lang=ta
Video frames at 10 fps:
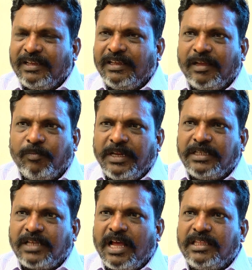இங்கே எப்படி
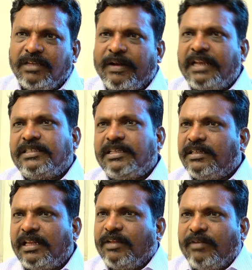சாதி வேலை
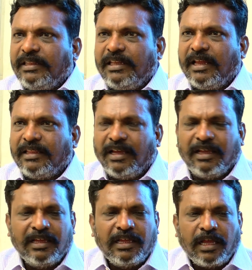செய்யுதுங்கிறது அவருக்கு தெரியாதா
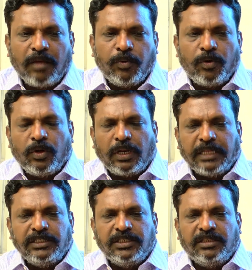அப்போது
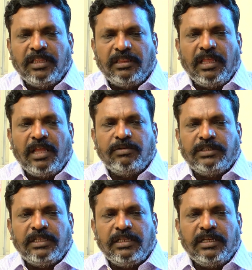ரஞ்சித்தை தேர்வு
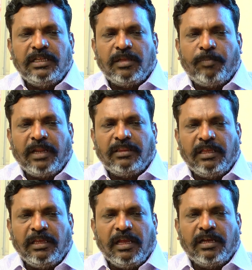செய்து நீ இந்த
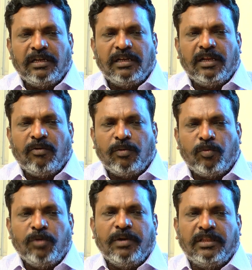படத்தை இயக்குன்னு ஒரு
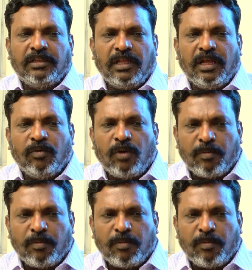முடிவெடுத்ததே ஒரு